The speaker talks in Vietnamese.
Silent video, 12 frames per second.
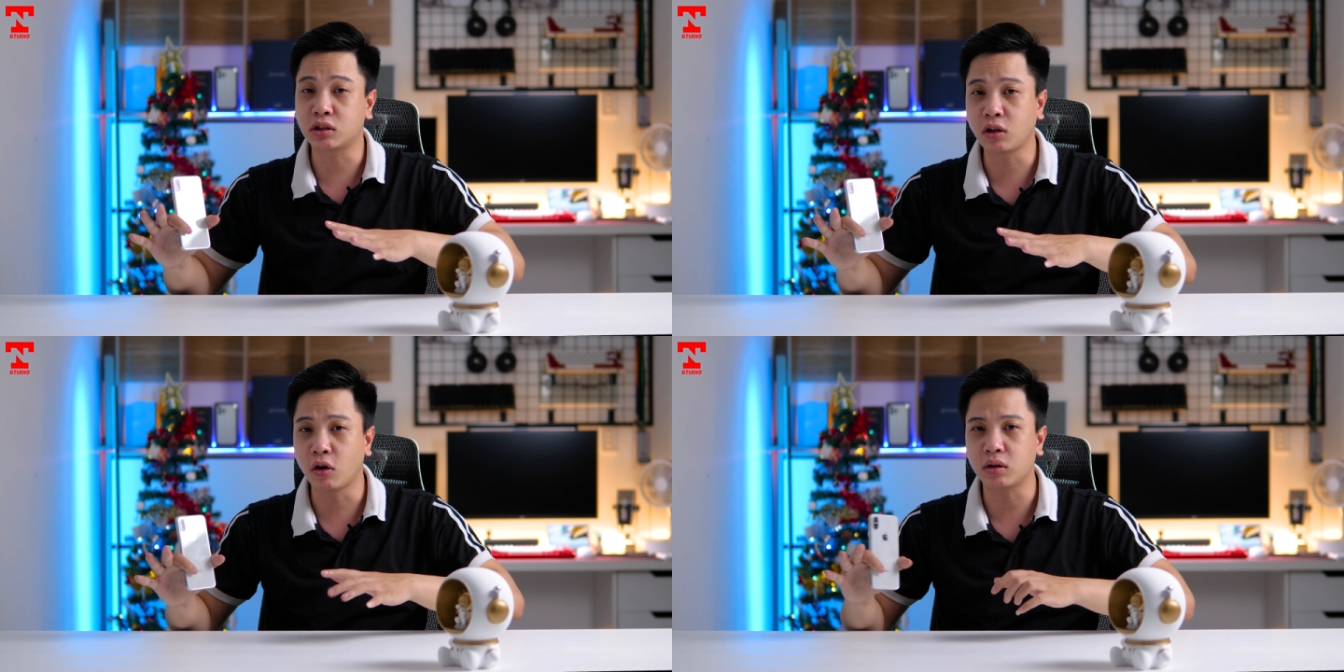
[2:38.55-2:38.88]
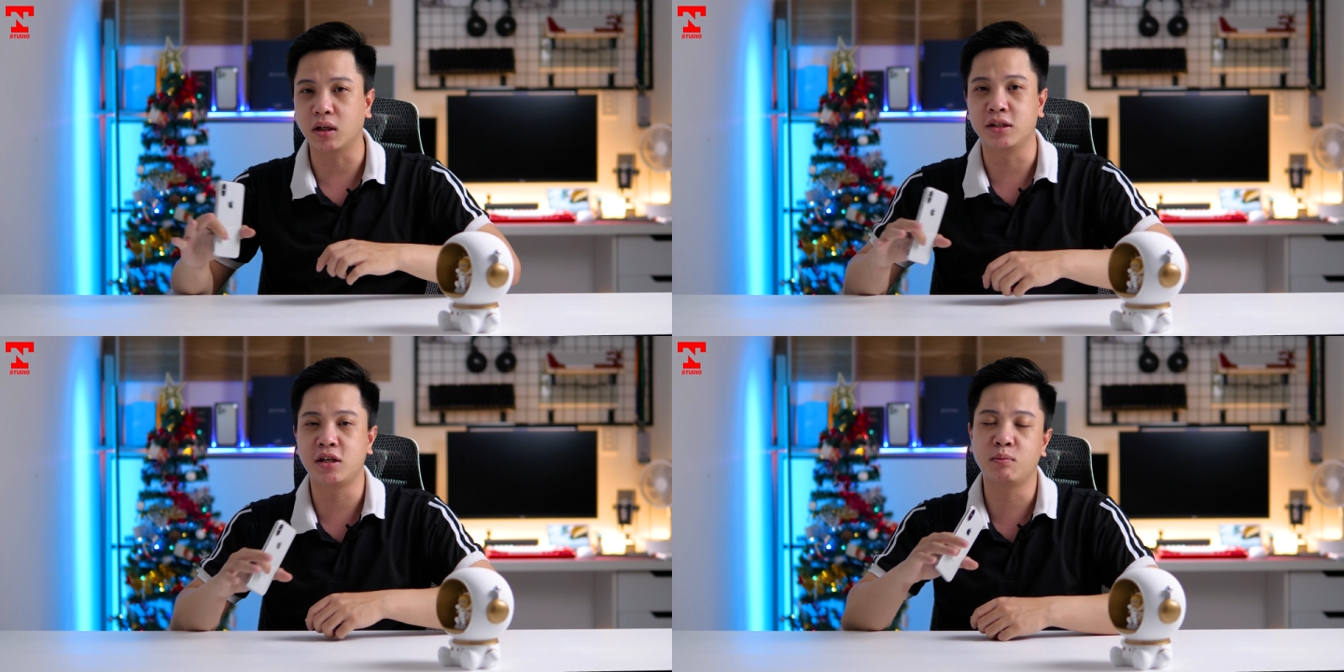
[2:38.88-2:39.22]
tốt
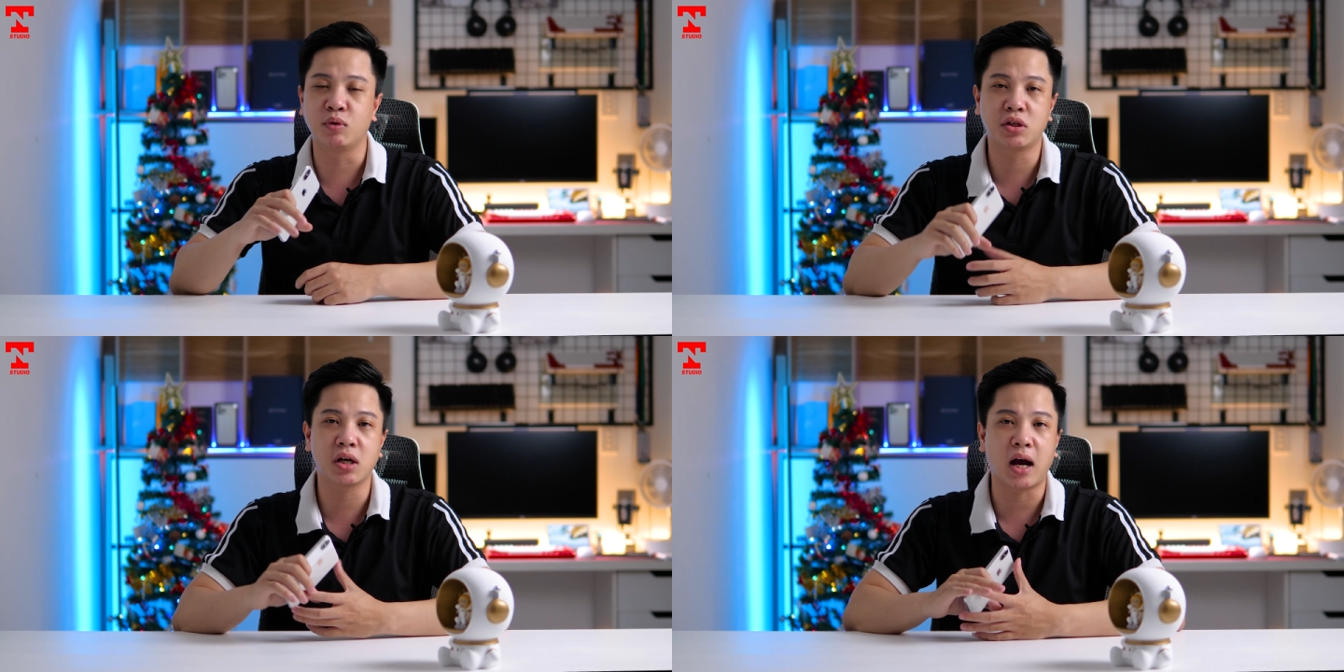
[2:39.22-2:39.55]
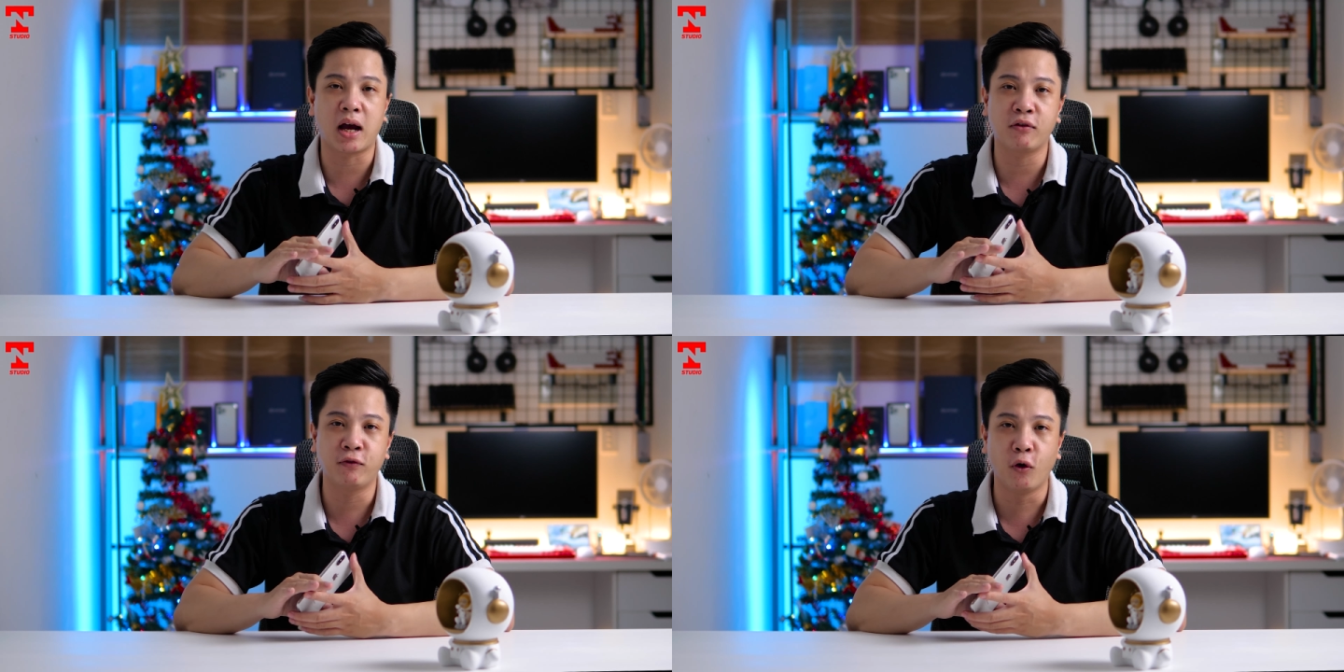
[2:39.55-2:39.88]
ở trên một chiếc
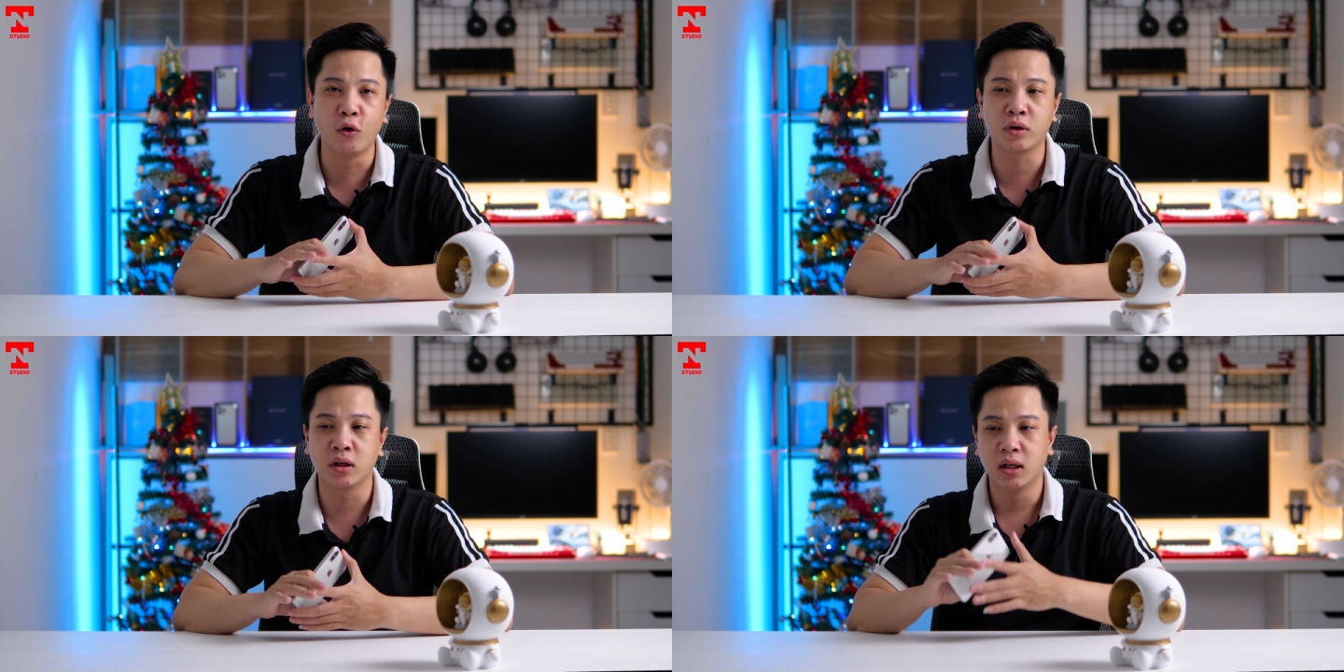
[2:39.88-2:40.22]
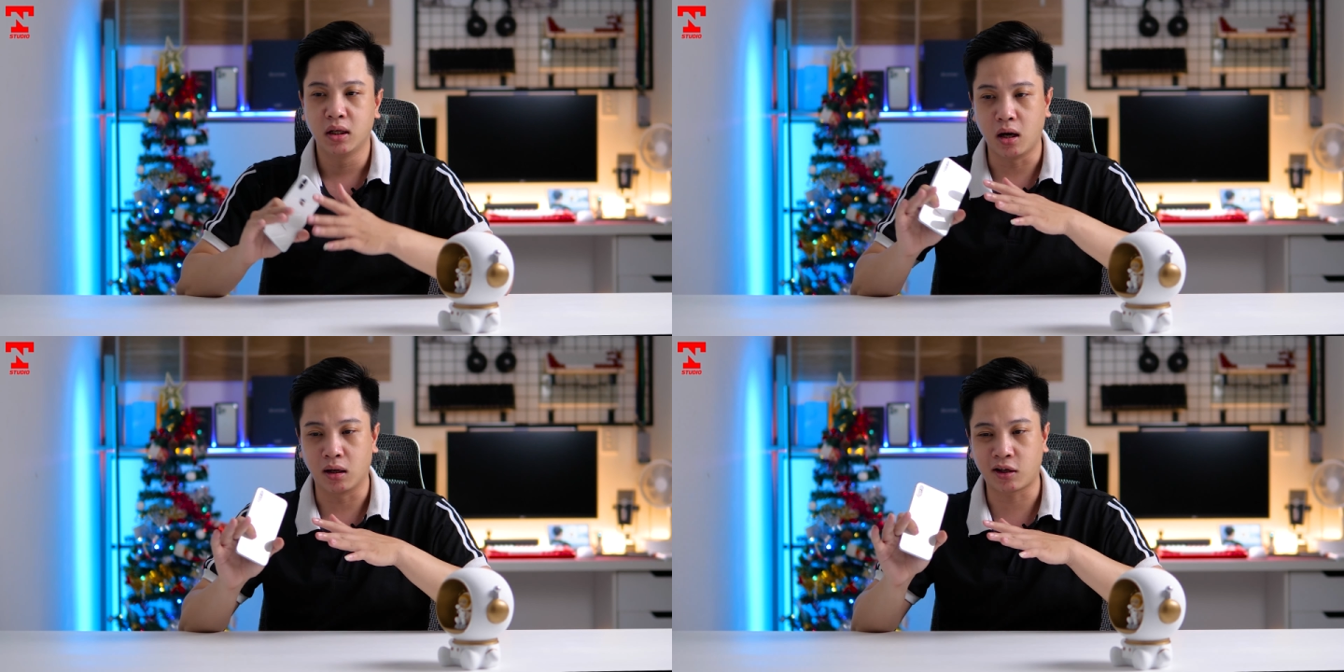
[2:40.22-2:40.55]
iPhone
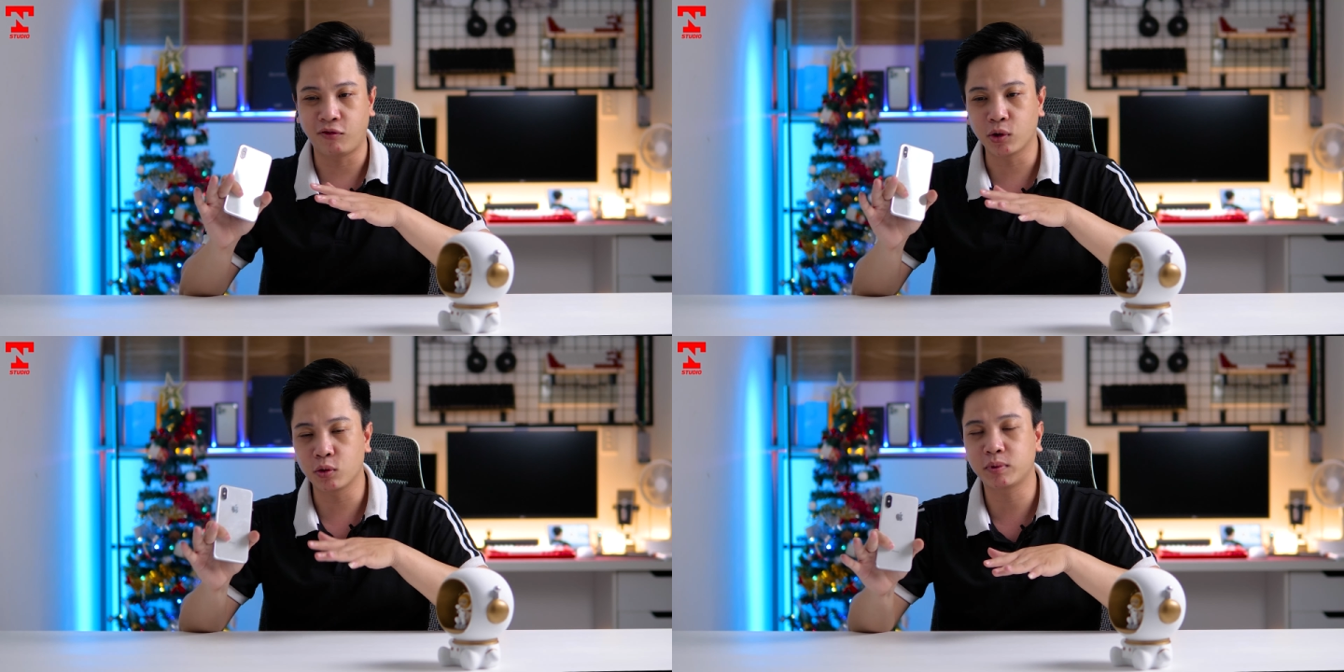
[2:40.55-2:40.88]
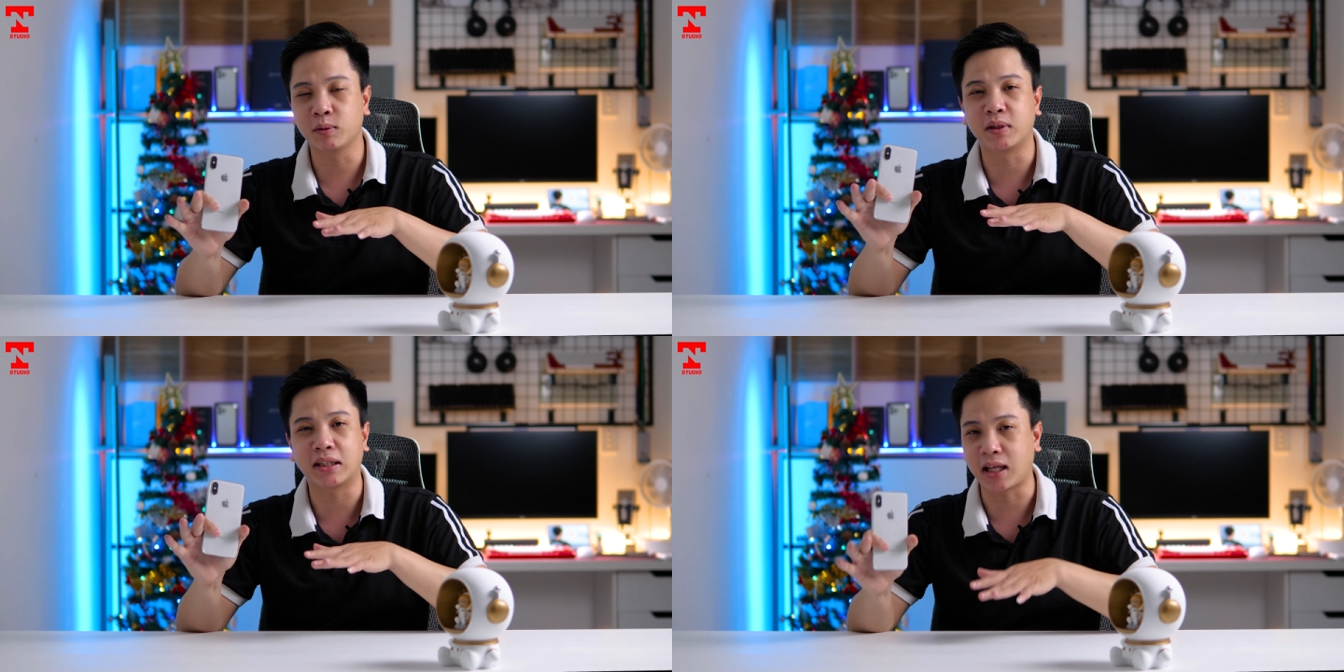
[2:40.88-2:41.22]
ở cái phân khúc
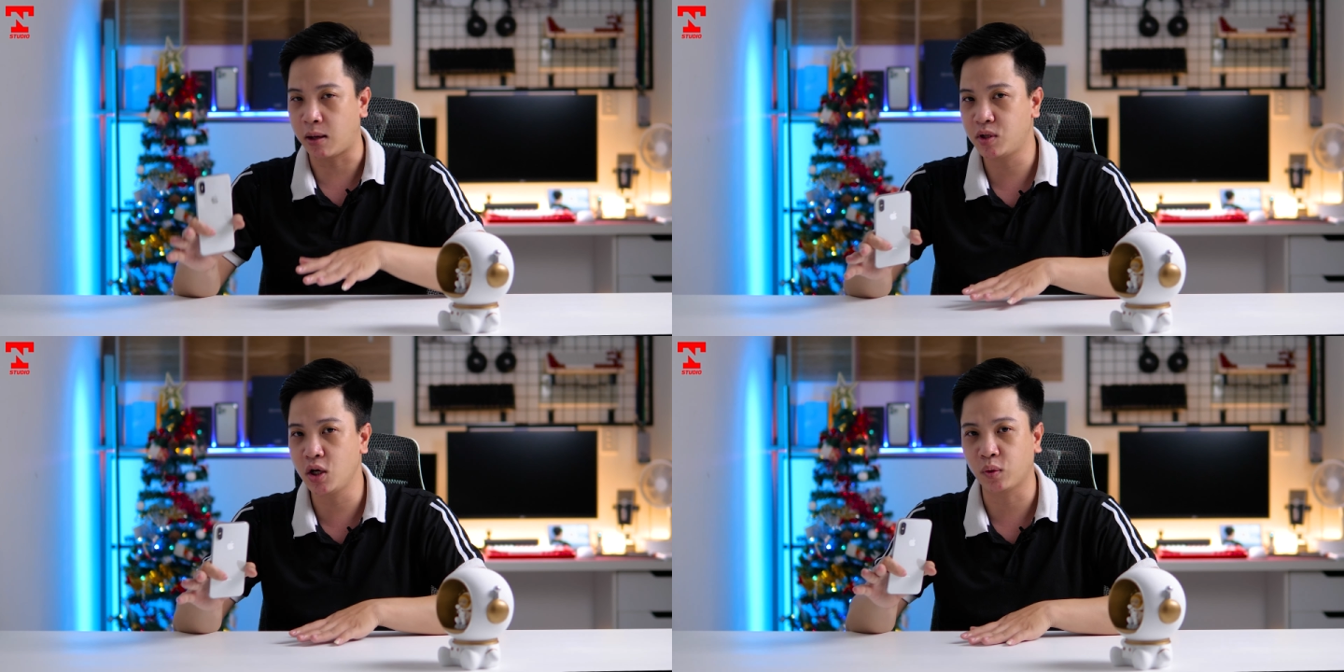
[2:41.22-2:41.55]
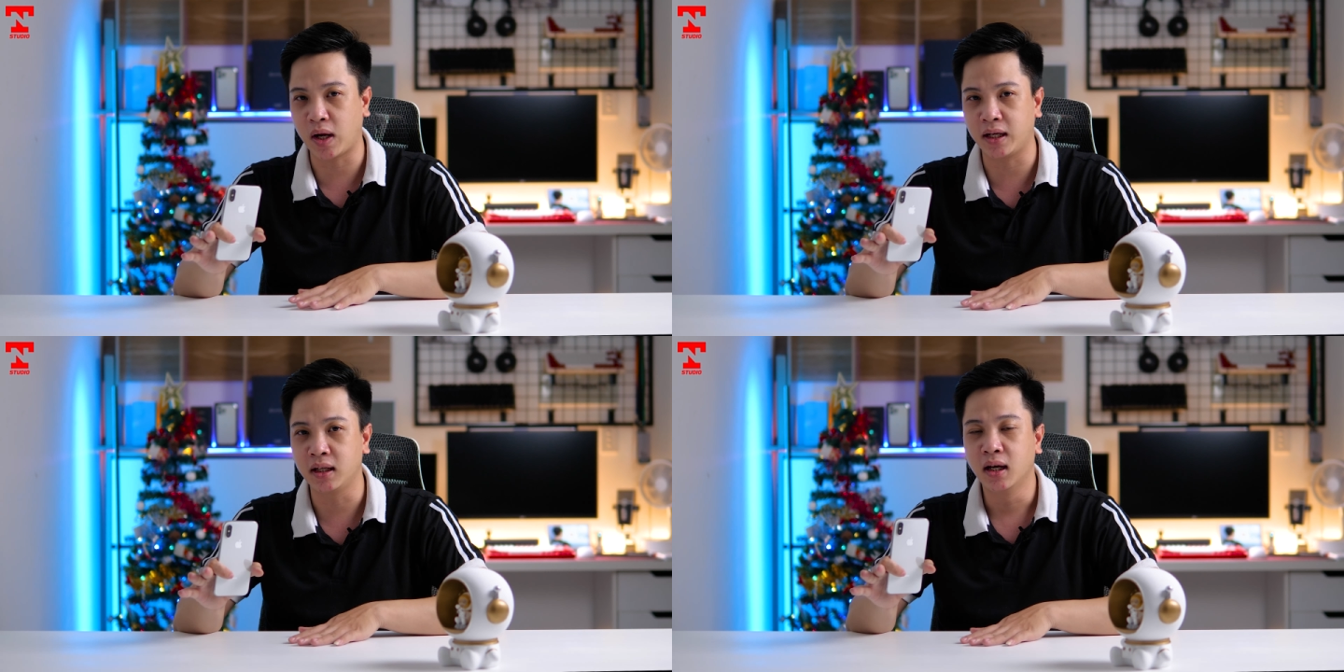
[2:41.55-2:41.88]
tầm giá tám triệu
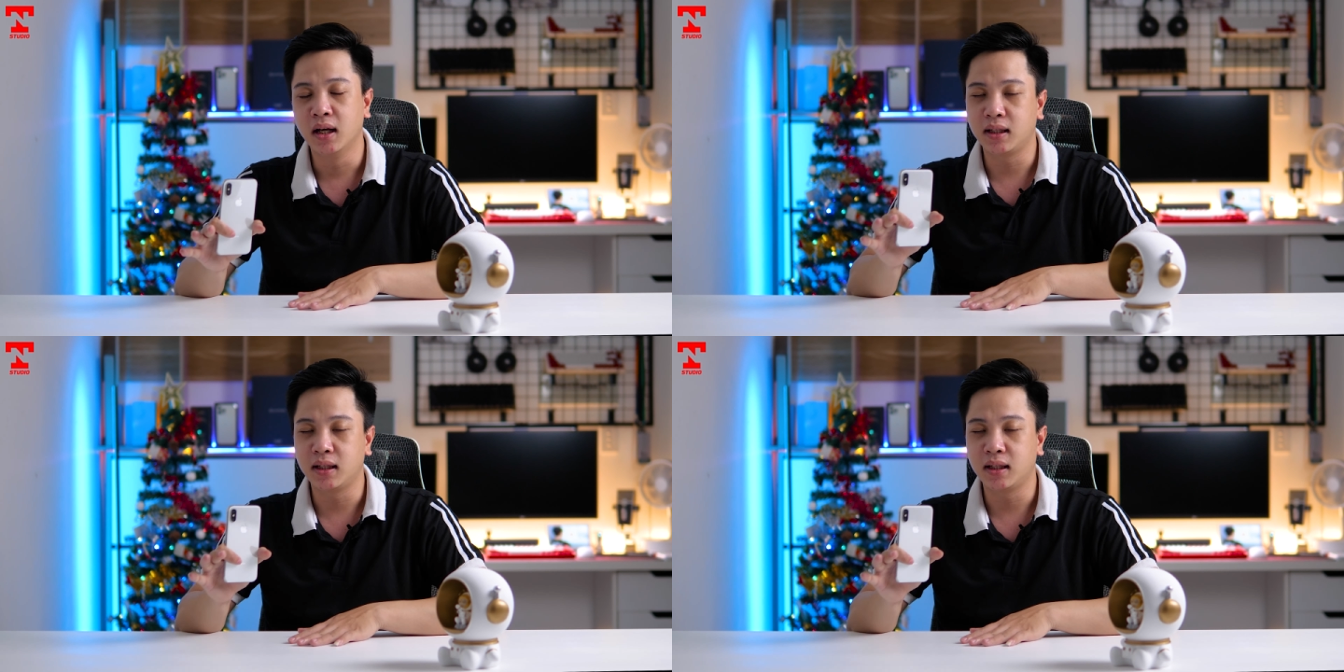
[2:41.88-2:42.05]
này